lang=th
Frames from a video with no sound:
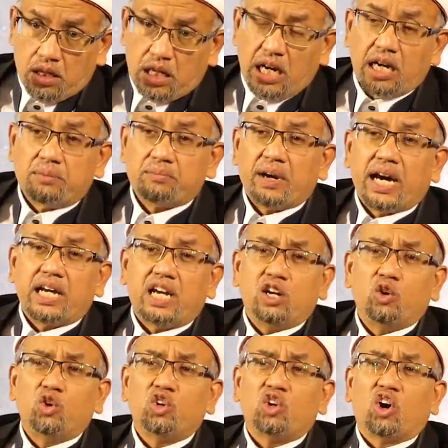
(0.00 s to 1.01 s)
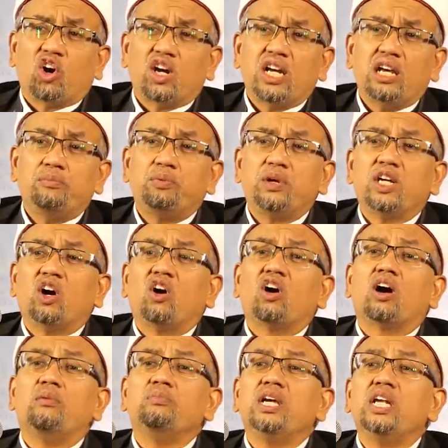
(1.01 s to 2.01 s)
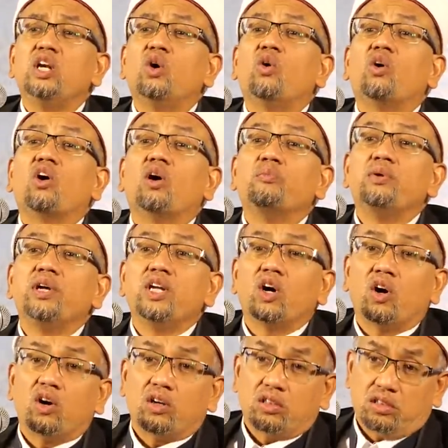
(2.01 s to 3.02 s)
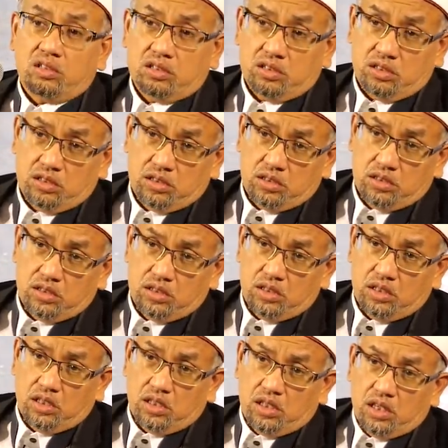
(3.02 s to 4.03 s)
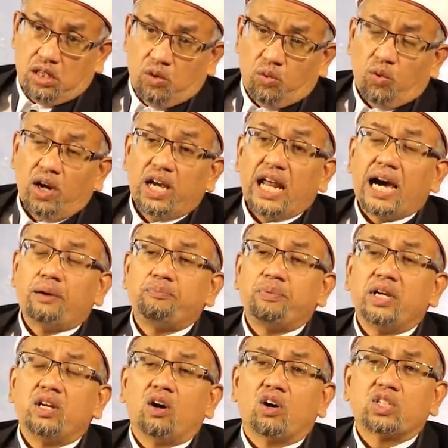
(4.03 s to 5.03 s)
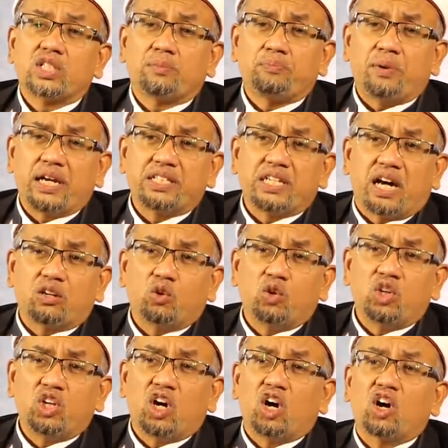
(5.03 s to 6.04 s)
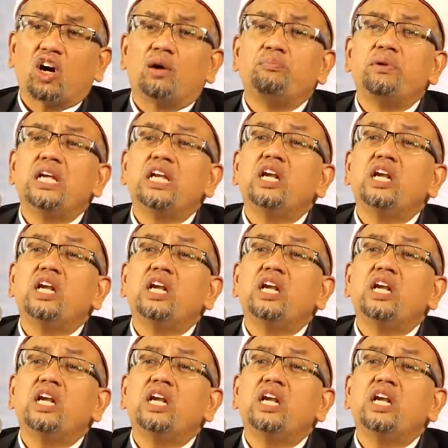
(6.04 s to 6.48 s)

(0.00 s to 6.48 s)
เกิดมาในดุนยอนี้พี่น้องก็มีโลกของพี่น้องเวลาพี่น้องจะไปจากดุนยาก็มี